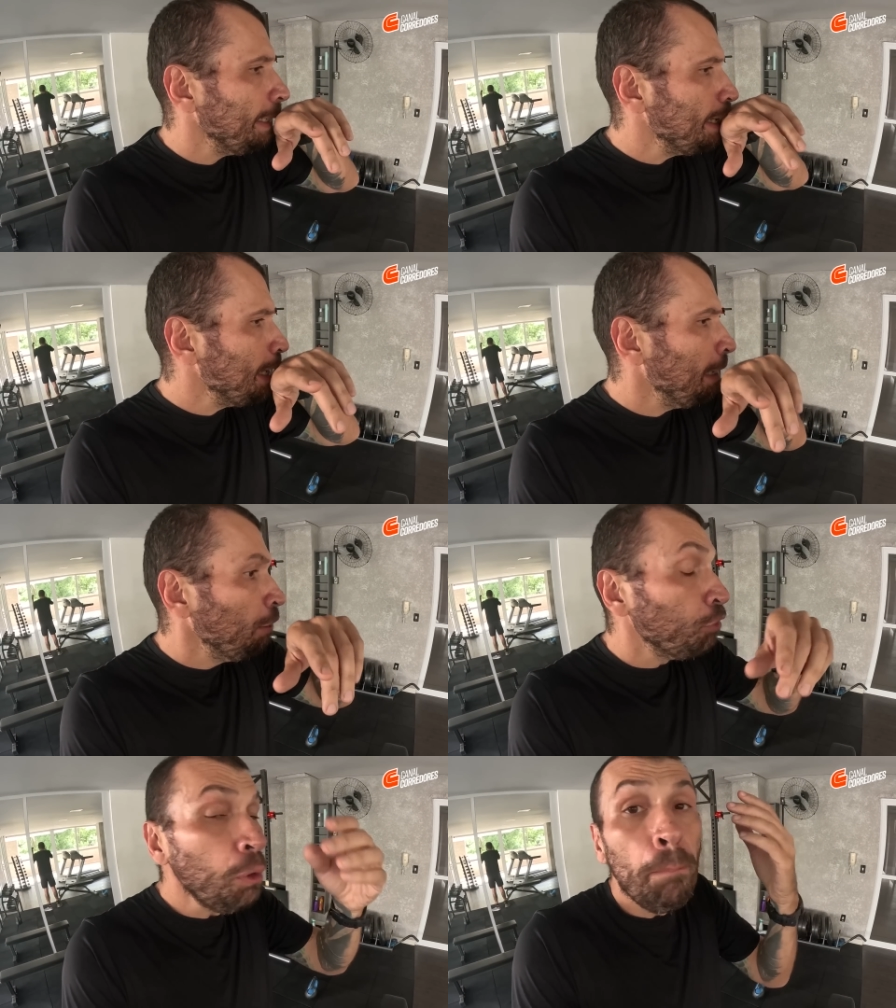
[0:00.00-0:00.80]
É,
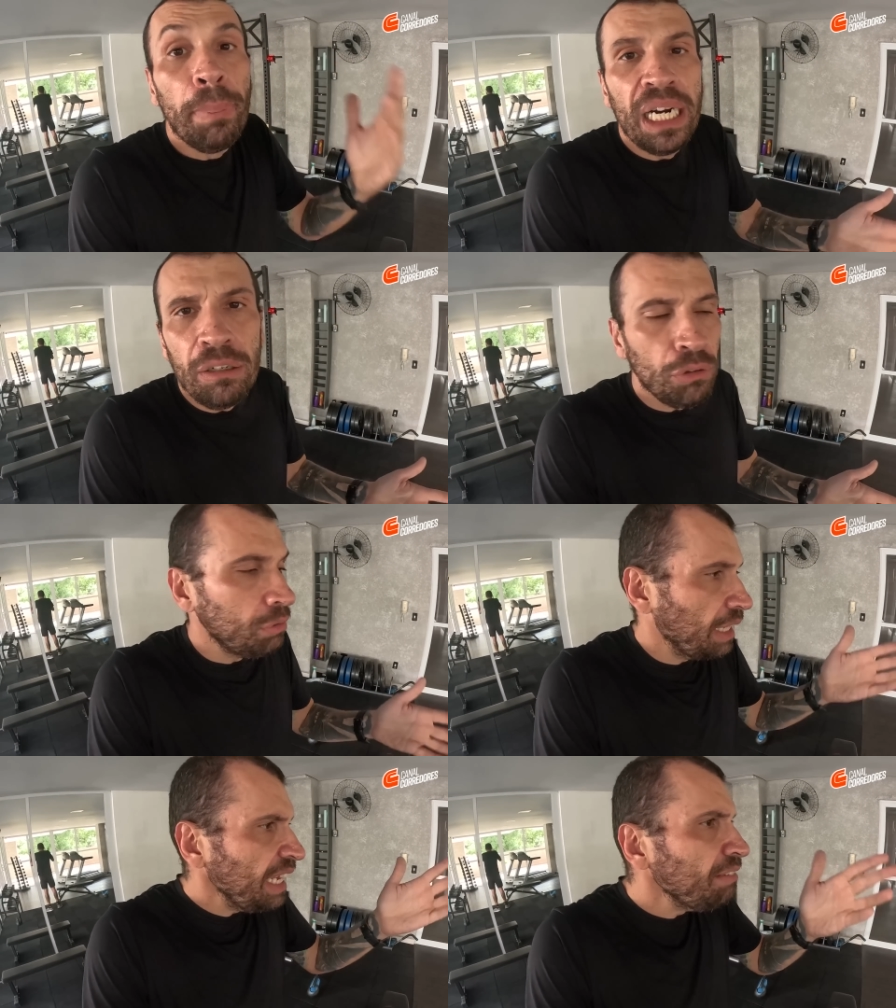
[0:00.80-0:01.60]
fui no
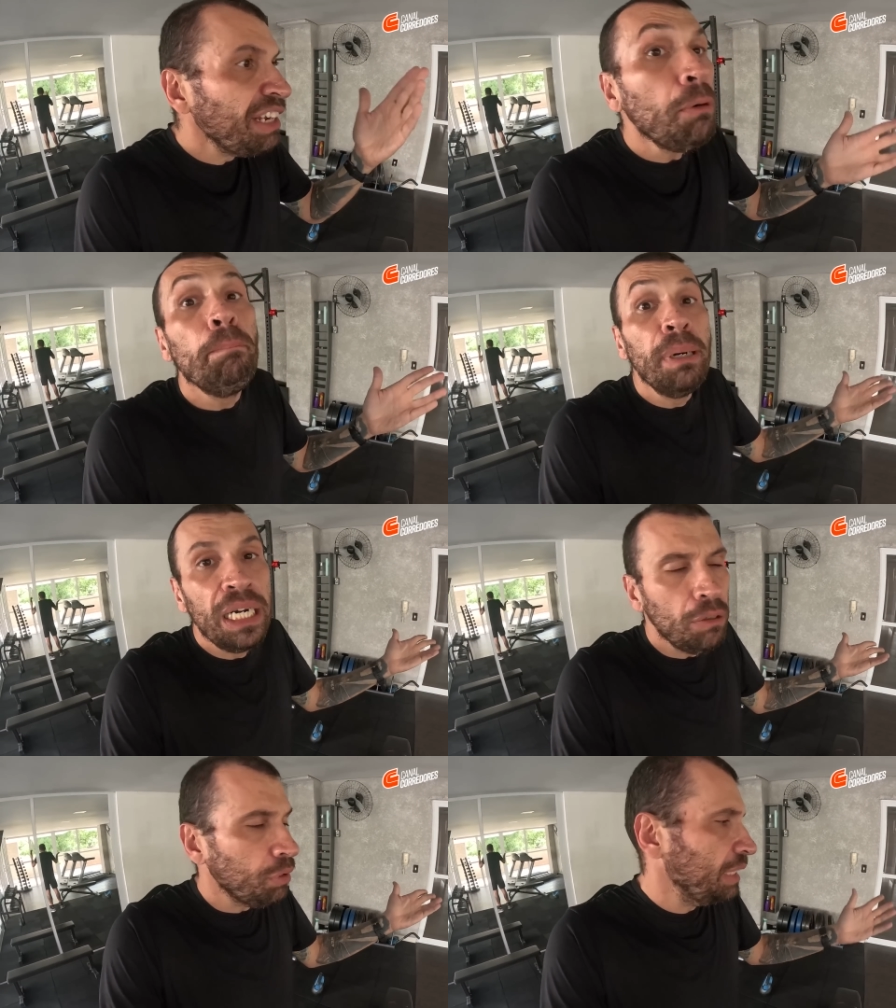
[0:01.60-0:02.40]
banco, quem é que vai no
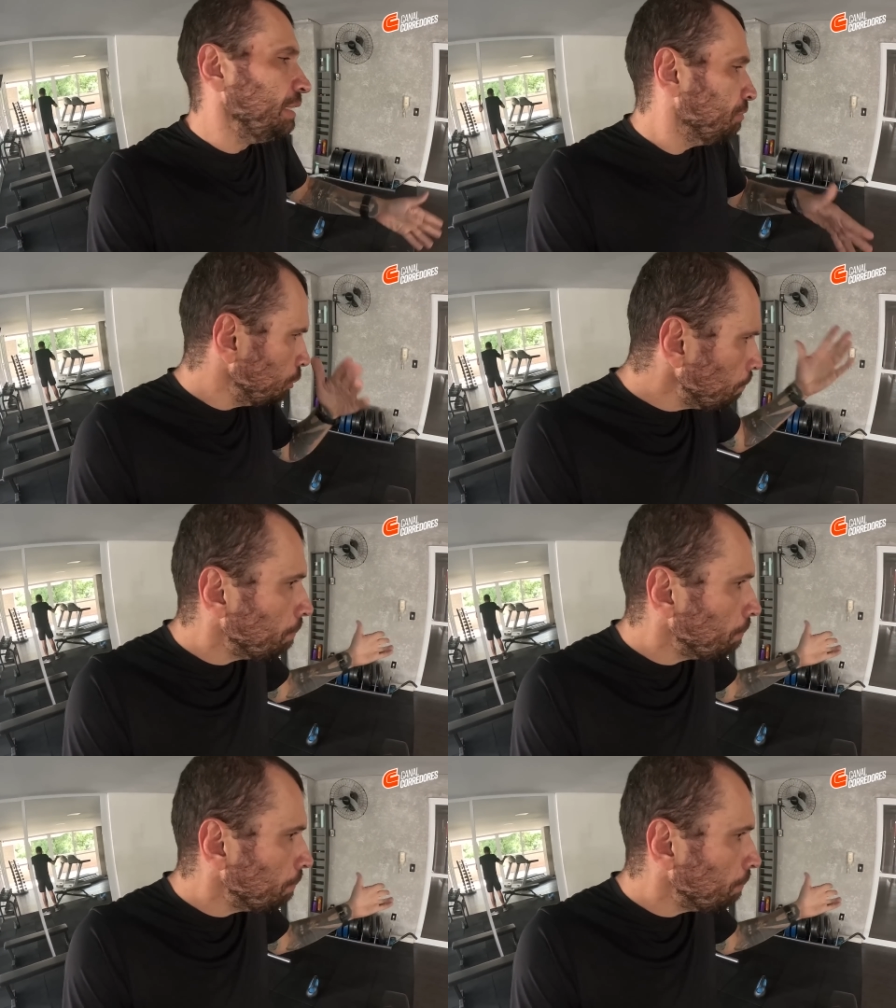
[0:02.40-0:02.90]
banco ainda? Fui